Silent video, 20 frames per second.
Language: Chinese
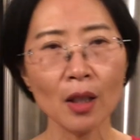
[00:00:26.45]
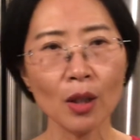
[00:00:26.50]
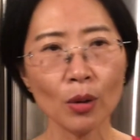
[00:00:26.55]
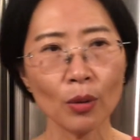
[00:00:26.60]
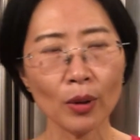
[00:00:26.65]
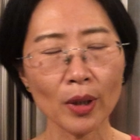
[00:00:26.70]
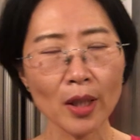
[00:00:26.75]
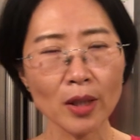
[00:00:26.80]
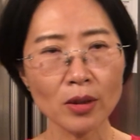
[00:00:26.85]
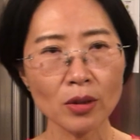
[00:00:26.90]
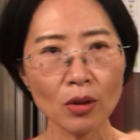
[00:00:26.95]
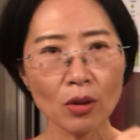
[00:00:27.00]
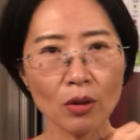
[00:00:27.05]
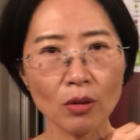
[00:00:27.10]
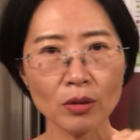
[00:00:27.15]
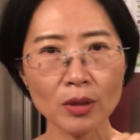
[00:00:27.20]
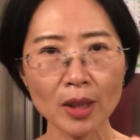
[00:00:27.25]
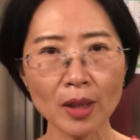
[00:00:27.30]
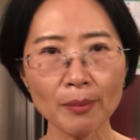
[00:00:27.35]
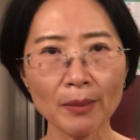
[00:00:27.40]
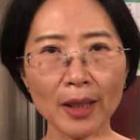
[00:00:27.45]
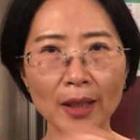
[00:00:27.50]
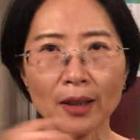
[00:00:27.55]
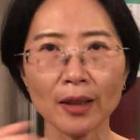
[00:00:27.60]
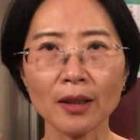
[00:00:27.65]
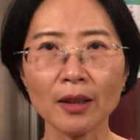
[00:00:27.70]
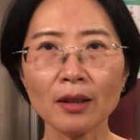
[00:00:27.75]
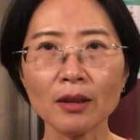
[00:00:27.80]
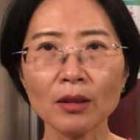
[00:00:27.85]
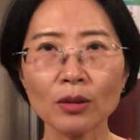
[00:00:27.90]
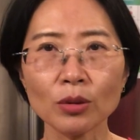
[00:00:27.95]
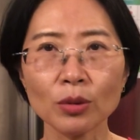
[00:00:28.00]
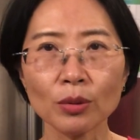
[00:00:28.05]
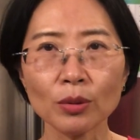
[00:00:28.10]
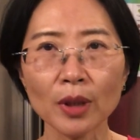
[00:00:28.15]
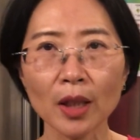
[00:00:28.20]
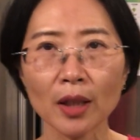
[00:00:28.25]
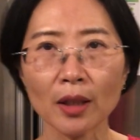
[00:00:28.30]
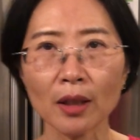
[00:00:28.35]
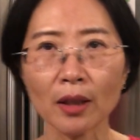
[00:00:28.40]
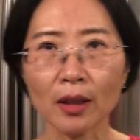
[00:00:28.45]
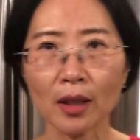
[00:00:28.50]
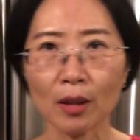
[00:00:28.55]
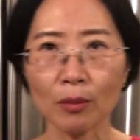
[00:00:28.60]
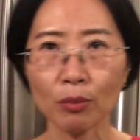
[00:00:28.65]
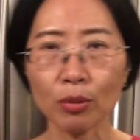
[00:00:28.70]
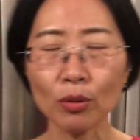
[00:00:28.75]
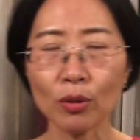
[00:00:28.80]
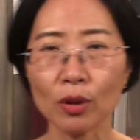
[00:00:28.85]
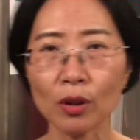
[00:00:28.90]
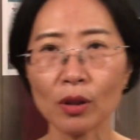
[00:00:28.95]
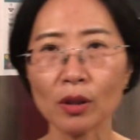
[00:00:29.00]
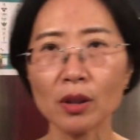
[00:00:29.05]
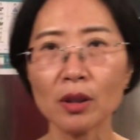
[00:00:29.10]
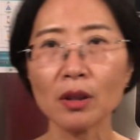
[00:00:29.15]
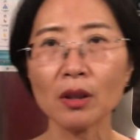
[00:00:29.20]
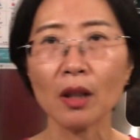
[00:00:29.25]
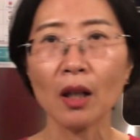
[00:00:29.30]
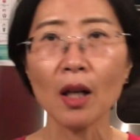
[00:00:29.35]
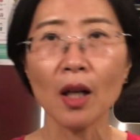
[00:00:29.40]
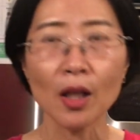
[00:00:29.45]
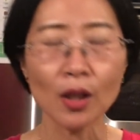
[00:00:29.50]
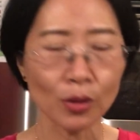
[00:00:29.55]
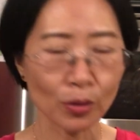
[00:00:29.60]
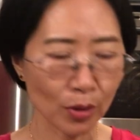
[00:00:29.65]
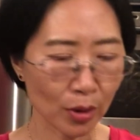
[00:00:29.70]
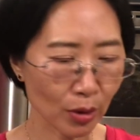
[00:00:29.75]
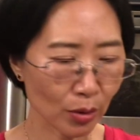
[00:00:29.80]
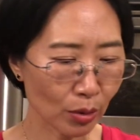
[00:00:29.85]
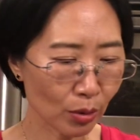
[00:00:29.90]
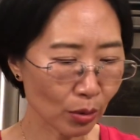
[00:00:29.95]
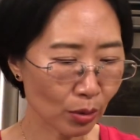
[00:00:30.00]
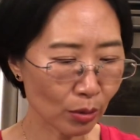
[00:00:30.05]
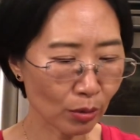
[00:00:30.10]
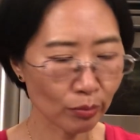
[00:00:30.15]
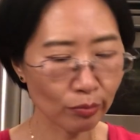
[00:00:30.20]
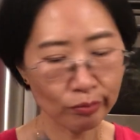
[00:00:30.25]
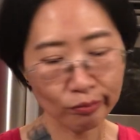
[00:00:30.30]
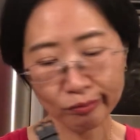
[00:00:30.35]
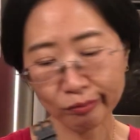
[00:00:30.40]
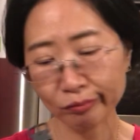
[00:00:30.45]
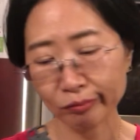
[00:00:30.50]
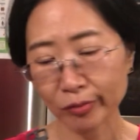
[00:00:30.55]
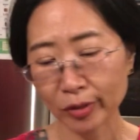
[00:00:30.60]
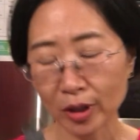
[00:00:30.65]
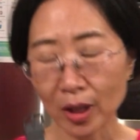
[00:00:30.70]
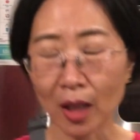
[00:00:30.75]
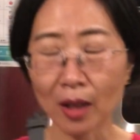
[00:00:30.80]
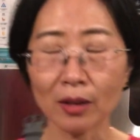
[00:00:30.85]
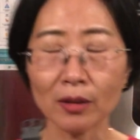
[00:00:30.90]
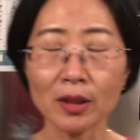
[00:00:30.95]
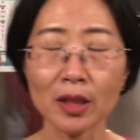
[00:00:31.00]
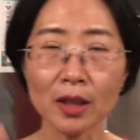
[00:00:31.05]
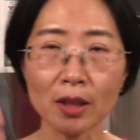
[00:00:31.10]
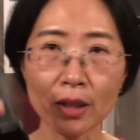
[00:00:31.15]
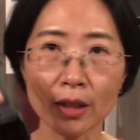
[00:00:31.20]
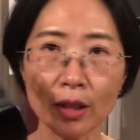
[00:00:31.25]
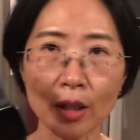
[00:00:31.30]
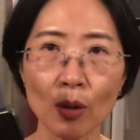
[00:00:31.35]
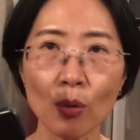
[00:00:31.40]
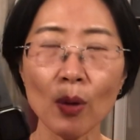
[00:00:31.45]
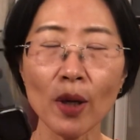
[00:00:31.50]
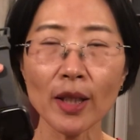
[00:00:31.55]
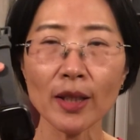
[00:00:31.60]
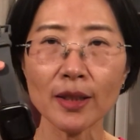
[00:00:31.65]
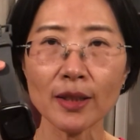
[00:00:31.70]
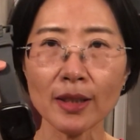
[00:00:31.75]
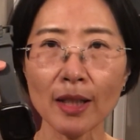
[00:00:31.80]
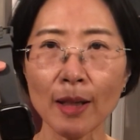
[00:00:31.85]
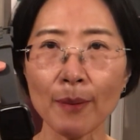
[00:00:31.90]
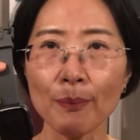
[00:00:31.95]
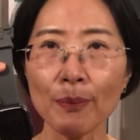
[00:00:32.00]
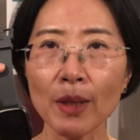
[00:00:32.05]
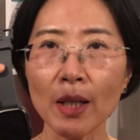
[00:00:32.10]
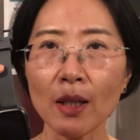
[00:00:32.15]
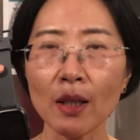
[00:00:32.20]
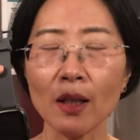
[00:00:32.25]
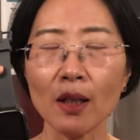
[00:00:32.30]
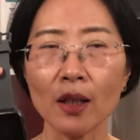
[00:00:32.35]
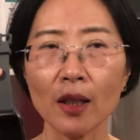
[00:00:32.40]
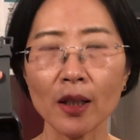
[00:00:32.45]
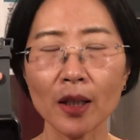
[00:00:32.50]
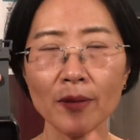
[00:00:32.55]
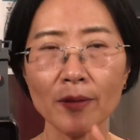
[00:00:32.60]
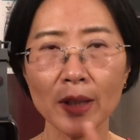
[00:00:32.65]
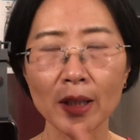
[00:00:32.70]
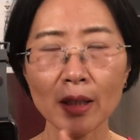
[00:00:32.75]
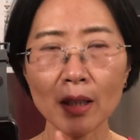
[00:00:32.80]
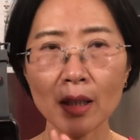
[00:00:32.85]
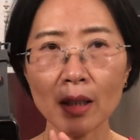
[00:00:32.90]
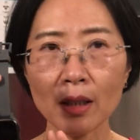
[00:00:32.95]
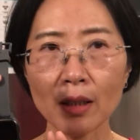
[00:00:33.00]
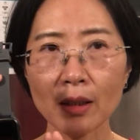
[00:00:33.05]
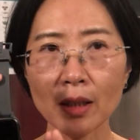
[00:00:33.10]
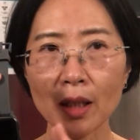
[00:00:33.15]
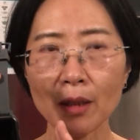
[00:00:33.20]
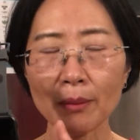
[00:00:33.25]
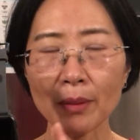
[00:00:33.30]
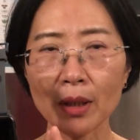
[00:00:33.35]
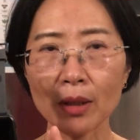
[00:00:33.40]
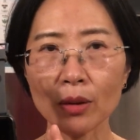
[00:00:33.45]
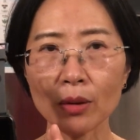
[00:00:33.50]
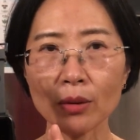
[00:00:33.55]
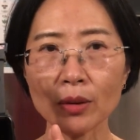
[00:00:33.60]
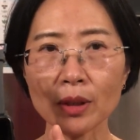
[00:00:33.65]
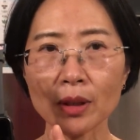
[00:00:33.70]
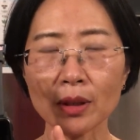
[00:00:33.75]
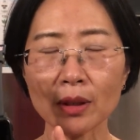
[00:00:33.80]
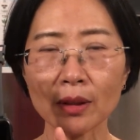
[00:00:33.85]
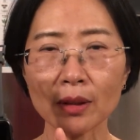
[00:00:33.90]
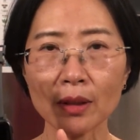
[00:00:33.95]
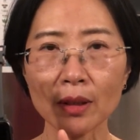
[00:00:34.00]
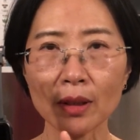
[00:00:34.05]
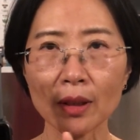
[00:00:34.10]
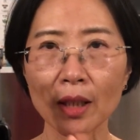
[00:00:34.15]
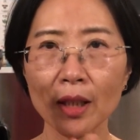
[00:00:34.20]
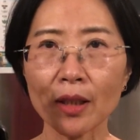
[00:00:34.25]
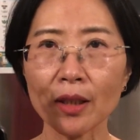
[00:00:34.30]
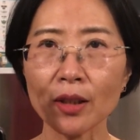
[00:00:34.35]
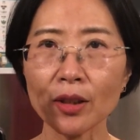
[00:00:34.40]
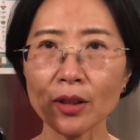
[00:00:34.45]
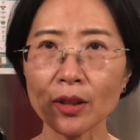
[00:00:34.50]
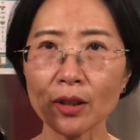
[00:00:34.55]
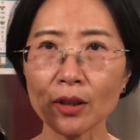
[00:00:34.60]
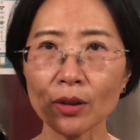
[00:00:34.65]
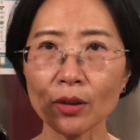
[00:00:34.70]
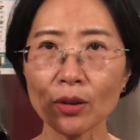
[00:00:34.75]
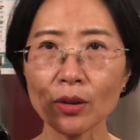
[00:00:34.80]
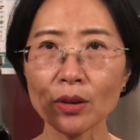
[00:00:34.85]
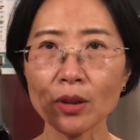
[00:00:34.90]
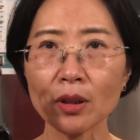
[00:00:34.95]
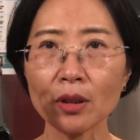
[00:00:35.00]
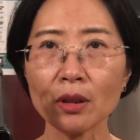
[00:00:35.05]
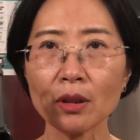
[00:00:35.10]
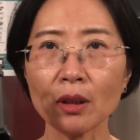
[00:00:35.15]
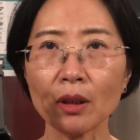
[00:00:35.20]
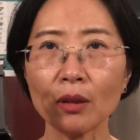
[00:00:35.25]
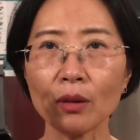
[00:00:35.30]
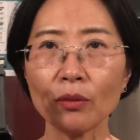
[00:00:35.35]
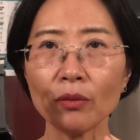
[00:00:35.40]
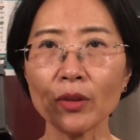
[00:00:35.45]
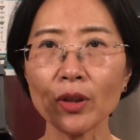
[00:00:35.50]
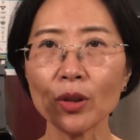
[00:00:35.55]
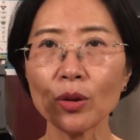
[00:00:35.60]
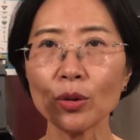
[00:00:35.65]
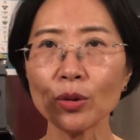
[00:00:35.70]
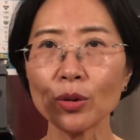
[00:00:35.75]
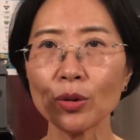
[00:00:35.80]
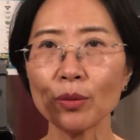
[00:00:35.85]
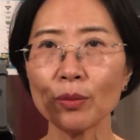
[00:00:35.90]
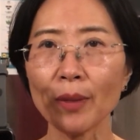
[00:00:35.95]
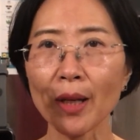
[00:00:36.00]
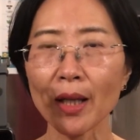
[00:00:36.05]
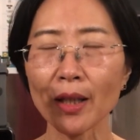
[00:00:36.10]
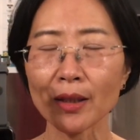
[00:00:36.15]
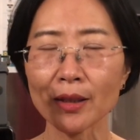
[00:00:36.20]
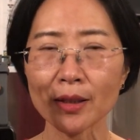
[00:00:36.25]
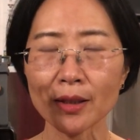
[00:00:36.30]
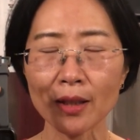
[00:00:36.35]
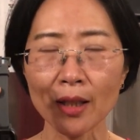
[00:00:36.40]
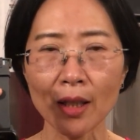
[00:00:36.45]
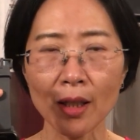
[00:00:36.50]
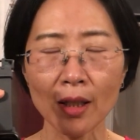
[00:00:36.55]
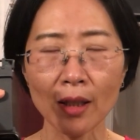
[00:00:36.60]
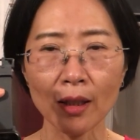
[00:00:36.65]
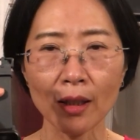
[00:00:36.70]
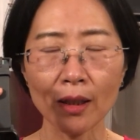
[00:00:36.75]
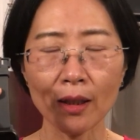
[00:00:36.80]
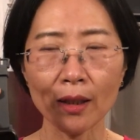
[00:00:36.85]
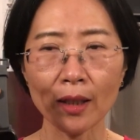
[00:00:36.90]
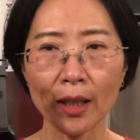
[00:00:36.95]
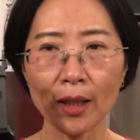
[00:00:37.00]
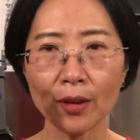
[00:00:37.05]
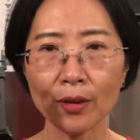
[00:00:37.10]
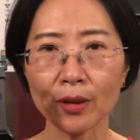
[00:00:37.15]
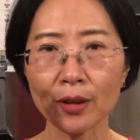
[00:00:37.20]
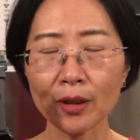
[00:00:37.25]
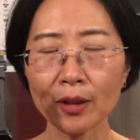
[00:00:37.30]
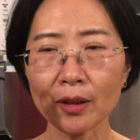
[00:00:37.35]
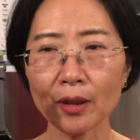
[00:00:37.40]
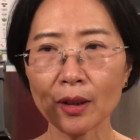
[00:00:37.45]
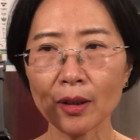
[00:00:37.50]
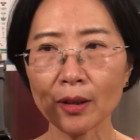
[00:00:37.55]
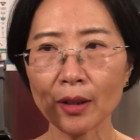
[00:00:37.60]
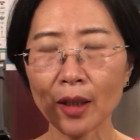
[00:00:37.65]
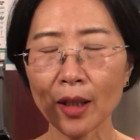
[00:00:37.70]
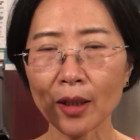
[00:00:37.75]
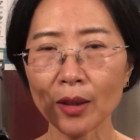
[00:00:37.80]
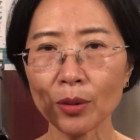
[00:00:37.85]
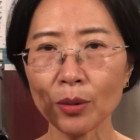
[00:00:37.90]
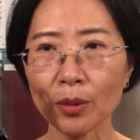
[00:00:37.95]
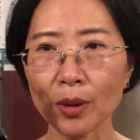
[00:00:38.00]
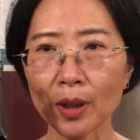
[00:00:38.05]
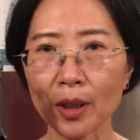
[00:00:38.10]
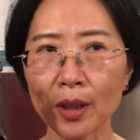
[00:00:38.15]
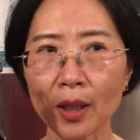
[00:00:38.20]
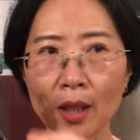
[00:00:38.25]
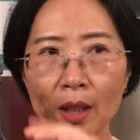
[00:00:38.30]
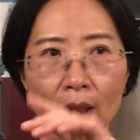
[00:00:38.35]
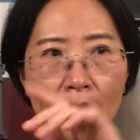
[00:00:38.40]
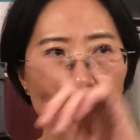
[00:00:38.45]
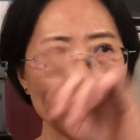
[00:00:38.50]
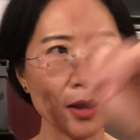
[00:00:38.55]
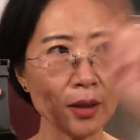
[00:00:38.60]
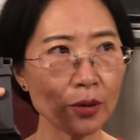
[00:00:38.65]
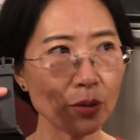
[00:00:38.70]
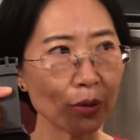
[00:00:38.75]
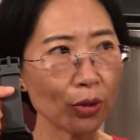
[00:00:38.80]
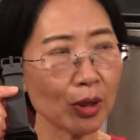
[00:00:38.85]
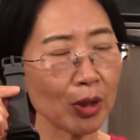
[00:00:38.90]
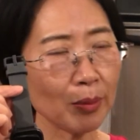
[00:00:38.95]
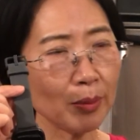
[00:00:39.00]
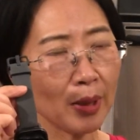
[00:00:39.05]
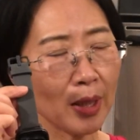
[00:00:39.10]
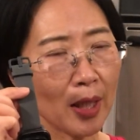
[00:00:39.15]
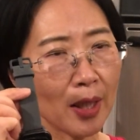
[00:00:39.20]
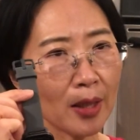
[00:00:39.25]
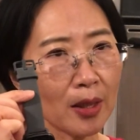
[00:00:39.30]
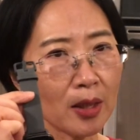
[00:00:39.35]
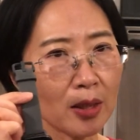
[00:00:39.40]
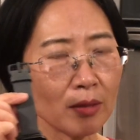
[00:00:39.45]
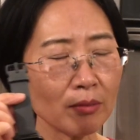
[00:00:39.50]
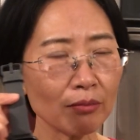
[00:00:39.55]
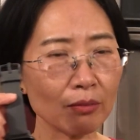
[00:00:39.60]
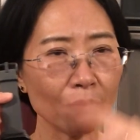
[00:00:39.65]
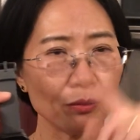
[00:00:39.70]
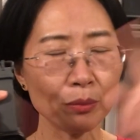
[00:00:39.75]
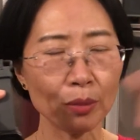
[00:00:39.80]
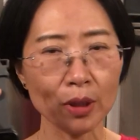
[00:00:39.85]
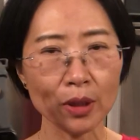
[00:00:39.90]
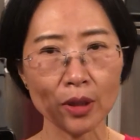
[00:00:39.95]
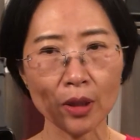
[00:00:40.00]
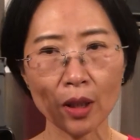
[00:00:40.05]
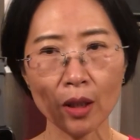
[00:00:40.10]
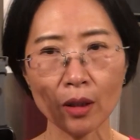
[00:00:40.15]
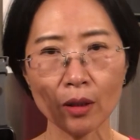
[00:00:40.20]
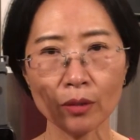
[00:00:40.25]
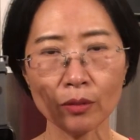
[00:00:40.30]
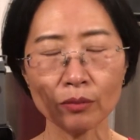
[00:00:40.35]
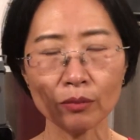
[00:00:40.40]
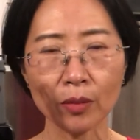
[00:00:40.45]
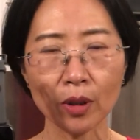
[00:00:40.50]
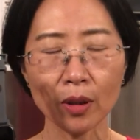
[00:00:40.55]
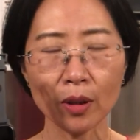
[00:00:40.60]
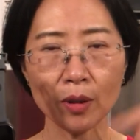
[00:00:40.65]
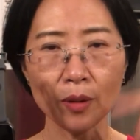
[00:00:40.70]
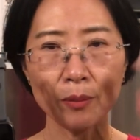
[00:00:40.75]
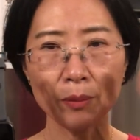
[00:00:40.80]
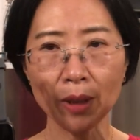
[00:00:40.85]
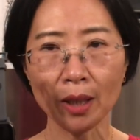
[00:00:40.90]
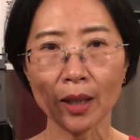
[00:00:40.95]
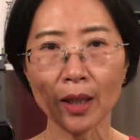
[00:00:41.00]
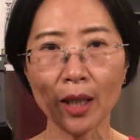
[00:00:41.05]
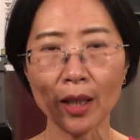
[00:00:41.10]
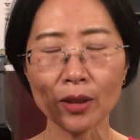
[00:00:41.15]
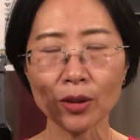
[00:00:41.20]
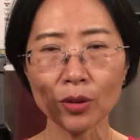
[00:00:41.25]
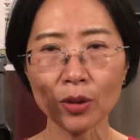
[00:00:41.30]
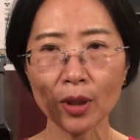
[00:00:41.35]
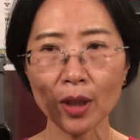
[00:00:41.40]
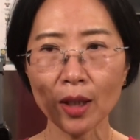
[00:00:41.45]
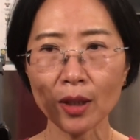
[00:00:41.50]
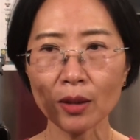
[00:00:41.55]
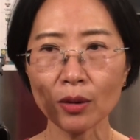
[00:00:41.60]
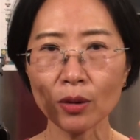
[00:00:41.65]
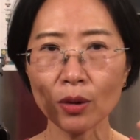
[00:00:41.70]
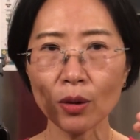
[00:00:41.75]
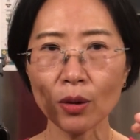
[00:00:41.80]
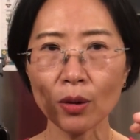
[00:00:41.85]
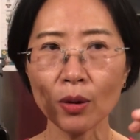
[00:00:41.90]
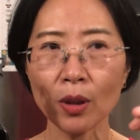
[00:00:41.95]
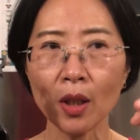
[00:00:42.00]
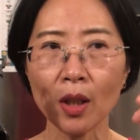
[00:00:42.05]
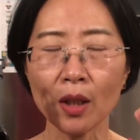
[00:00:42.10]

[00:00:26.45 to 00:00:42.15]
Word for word: 回来之后再买了一个充电的也不合适，所以就嗯想这次。也换一下，呃，因为呢，Garmin 有几个特点，一个是能够测 VO2 max，呃，还有一个呢，它对呃就是 GPS 比较呃敏感，所以它能够